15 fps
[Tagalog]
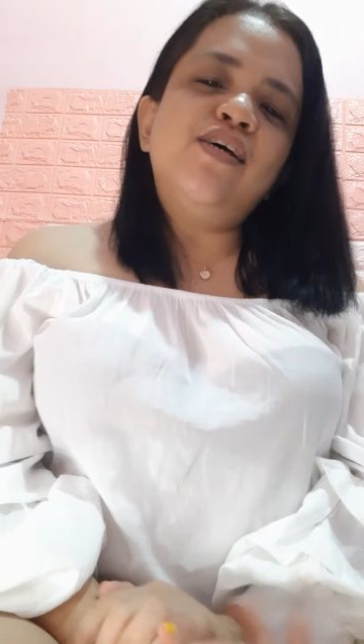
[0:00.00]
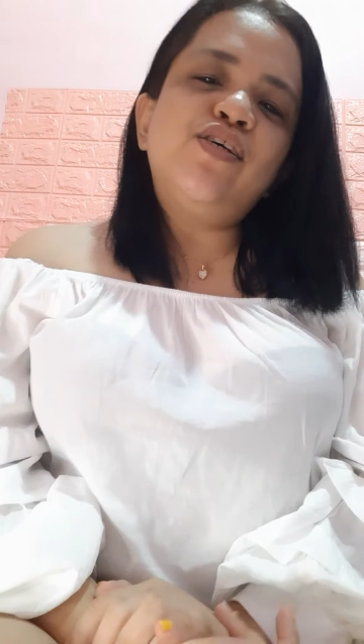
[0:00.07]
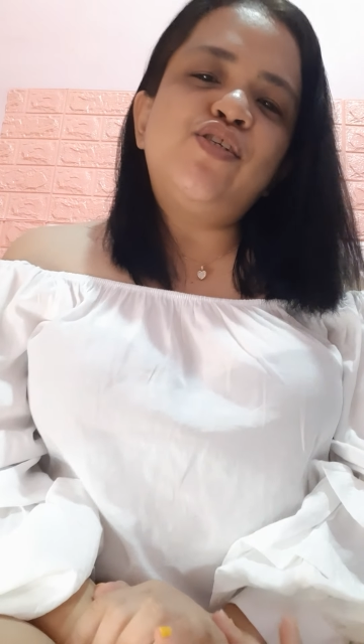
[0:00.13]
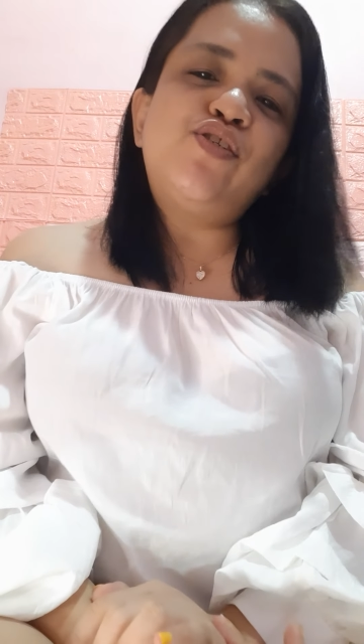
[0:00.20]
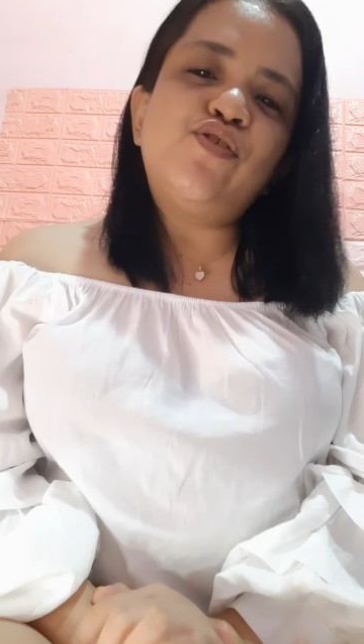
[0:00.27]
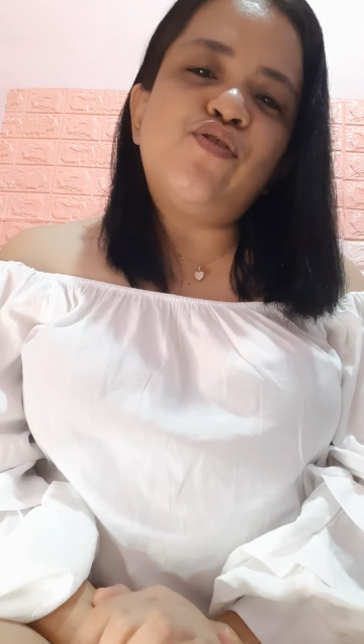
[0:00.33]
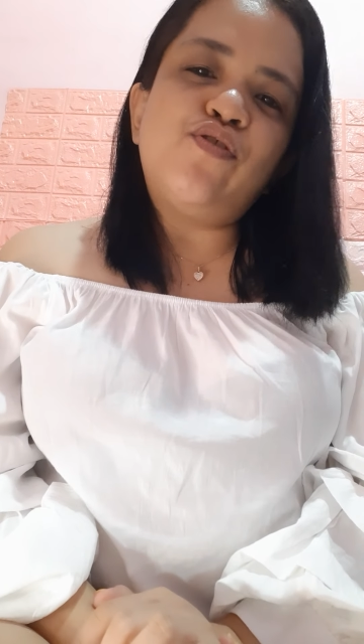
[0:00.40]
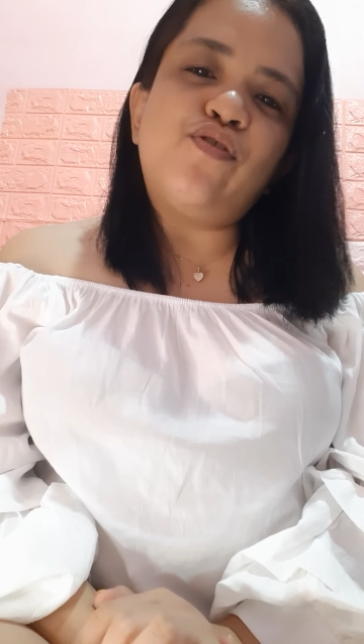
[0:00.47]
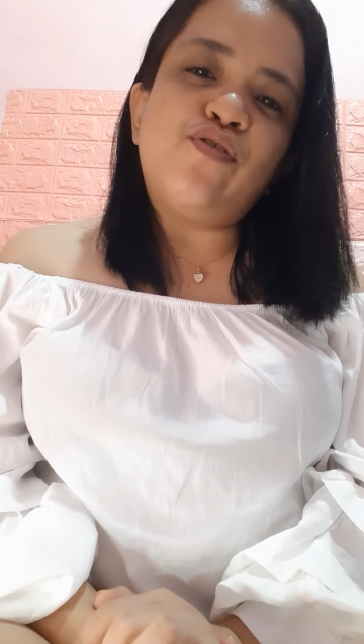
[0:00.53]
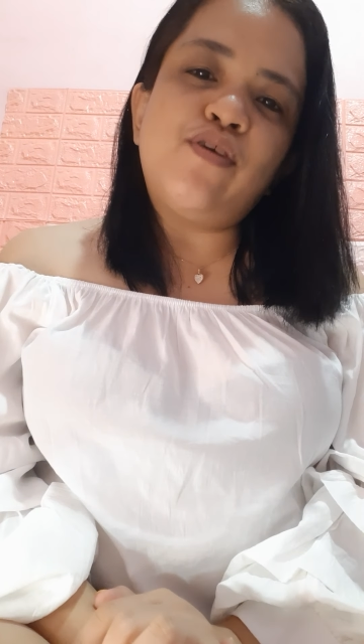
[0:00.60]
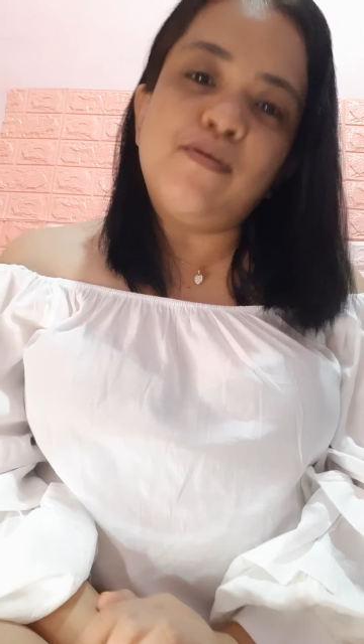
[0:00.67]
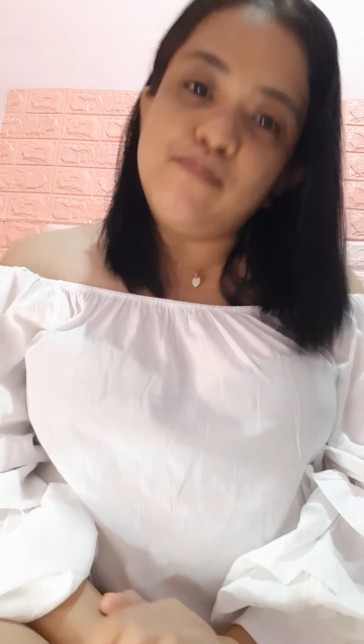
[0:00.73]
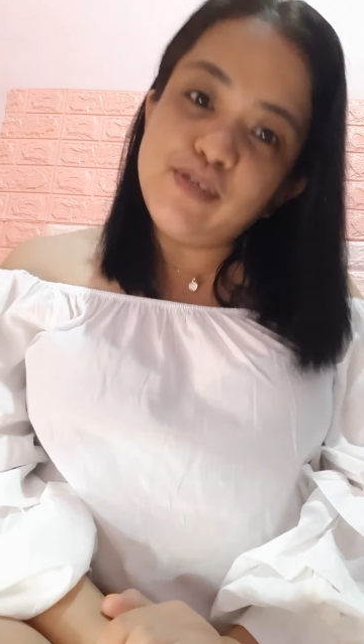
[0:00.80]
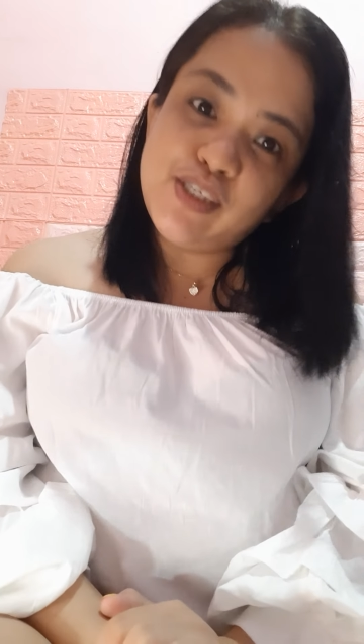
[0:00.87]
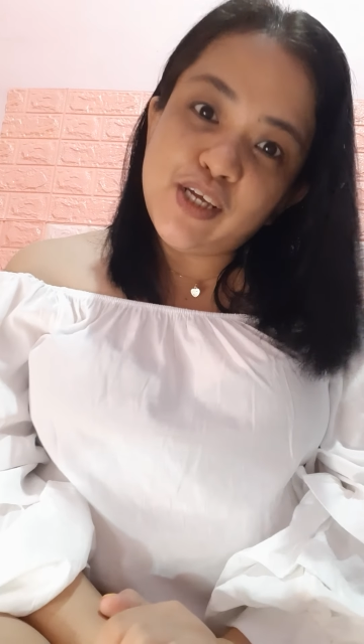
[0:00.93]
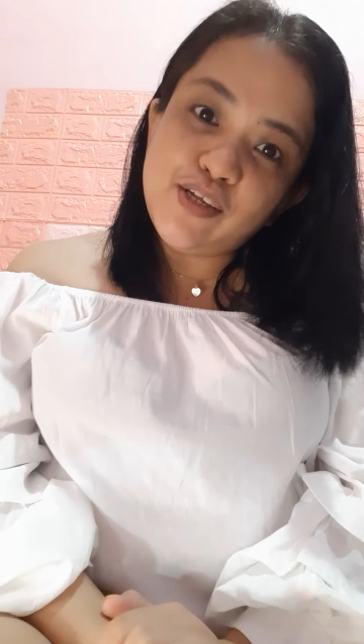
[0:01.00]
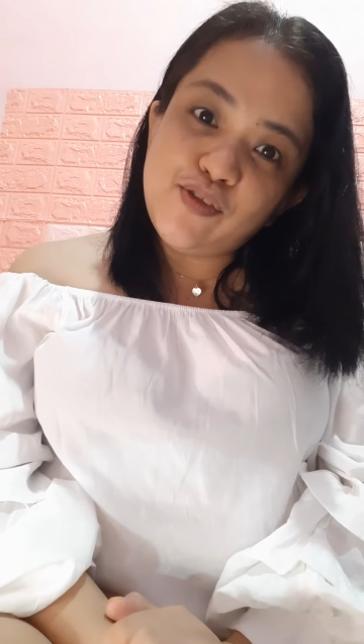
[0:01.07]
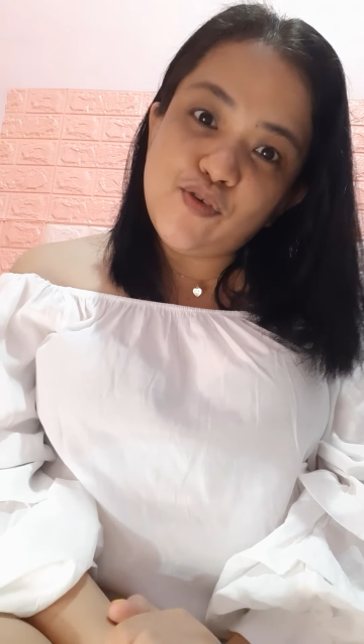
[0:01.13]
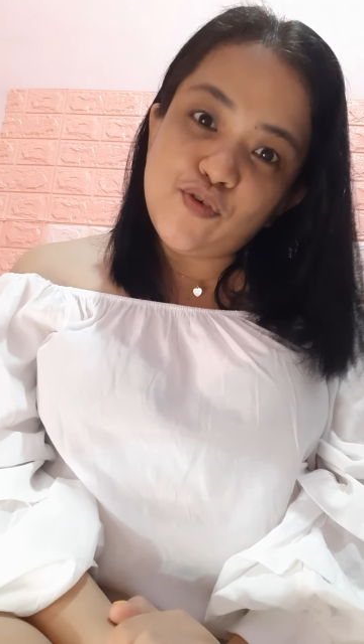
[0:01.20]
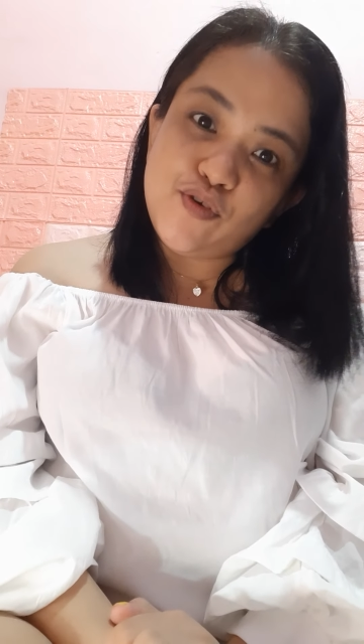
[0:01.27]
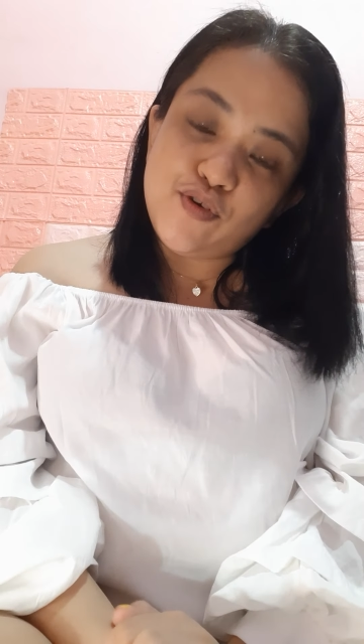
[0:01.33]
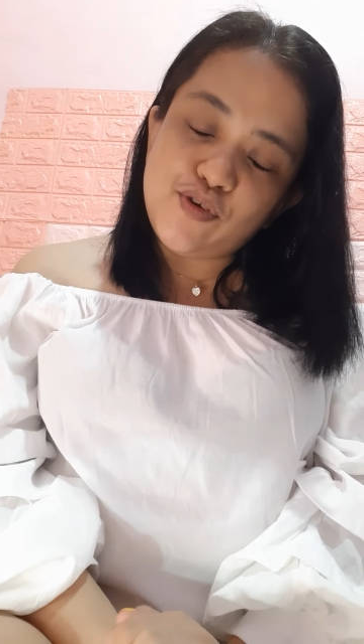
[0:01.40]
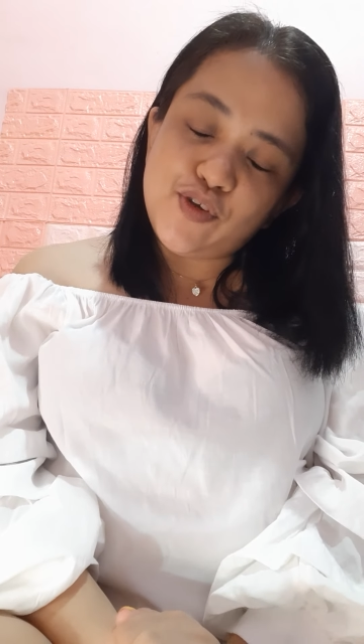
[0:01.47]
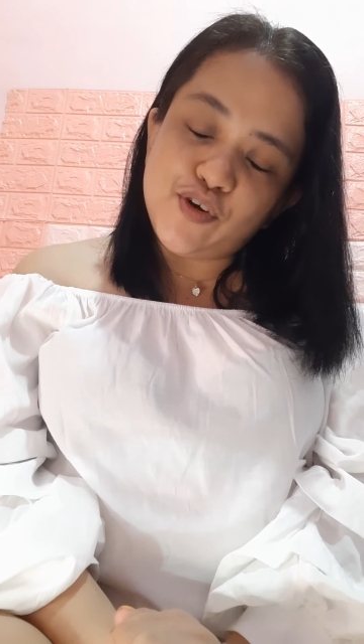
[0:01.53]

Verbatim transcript: So, kasing tulog